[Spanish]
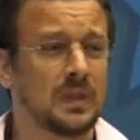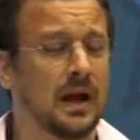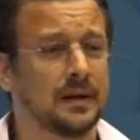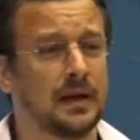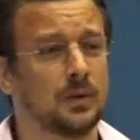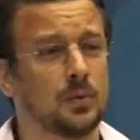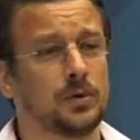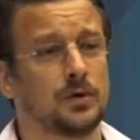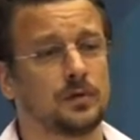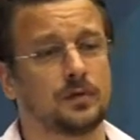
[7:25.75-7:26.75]
hay
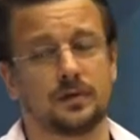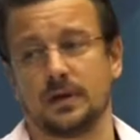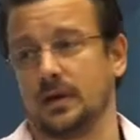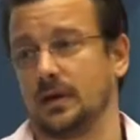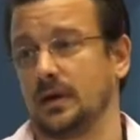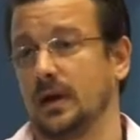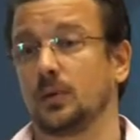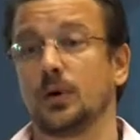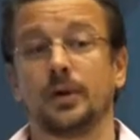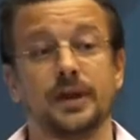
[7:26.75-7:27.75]
algunos, eh,
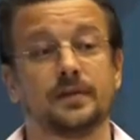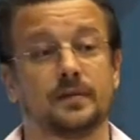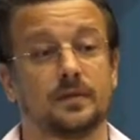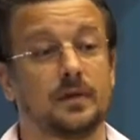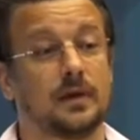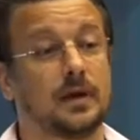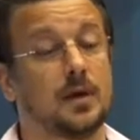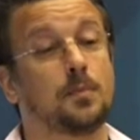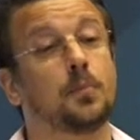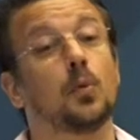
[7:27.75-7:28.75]
NICs que
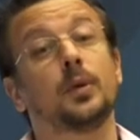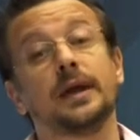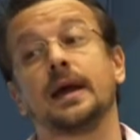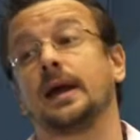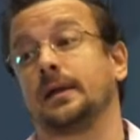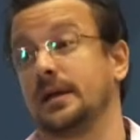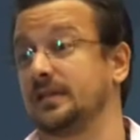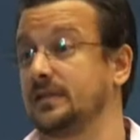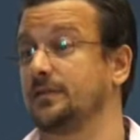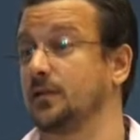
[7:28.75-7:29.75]
publican
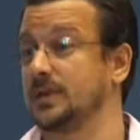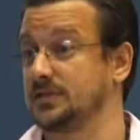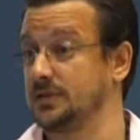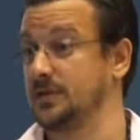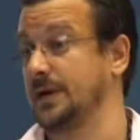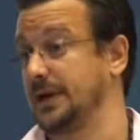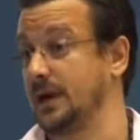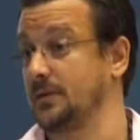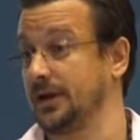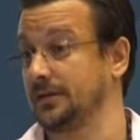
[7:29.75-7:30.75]
esa información de manera
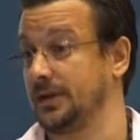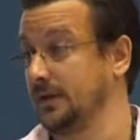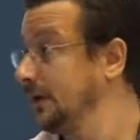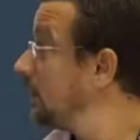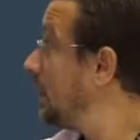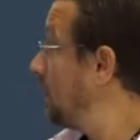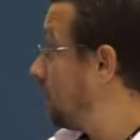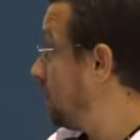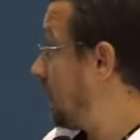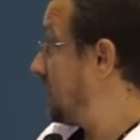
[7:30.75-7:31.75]
abierta.
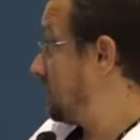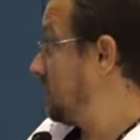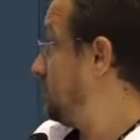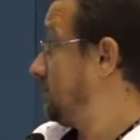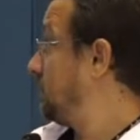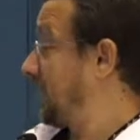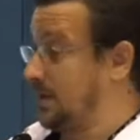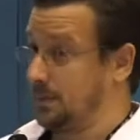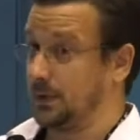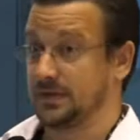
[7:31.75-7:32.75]
Un caso, un
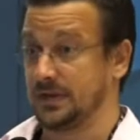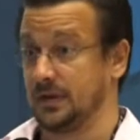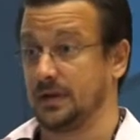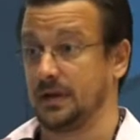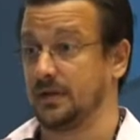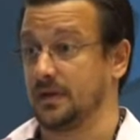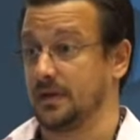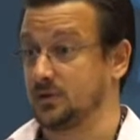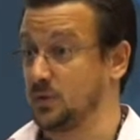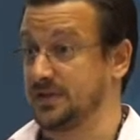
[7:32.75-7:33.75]
ejemplo es el NIC
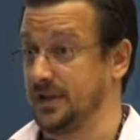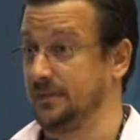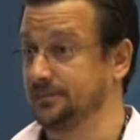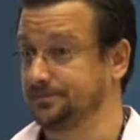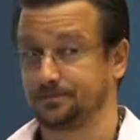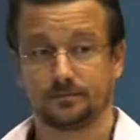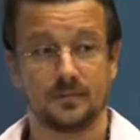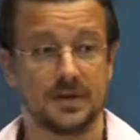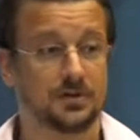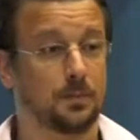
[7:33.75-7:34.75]
de Suecia,
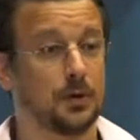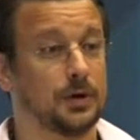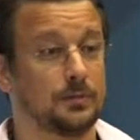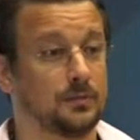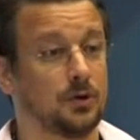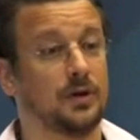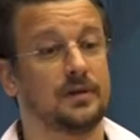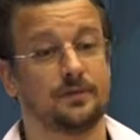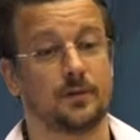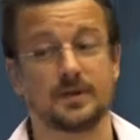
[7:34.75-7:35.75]
ellos ponen toda la
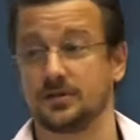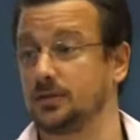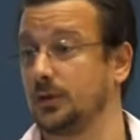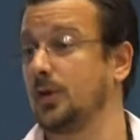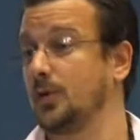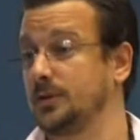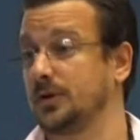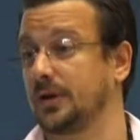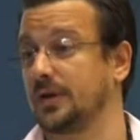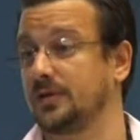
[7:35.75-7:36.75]
información, todos los dominios
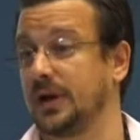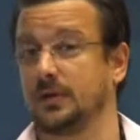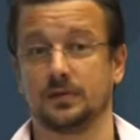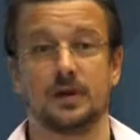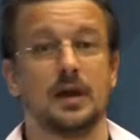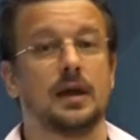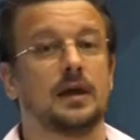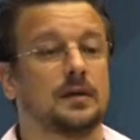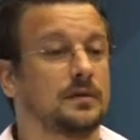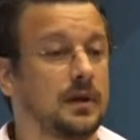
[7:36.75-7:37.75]
registrados
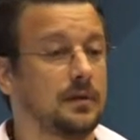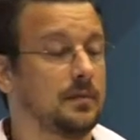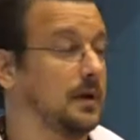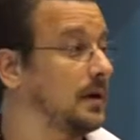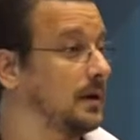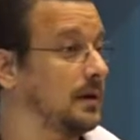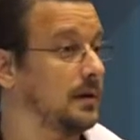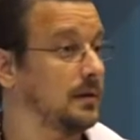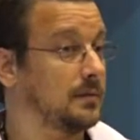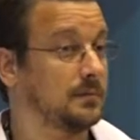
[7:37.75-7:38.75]
eh,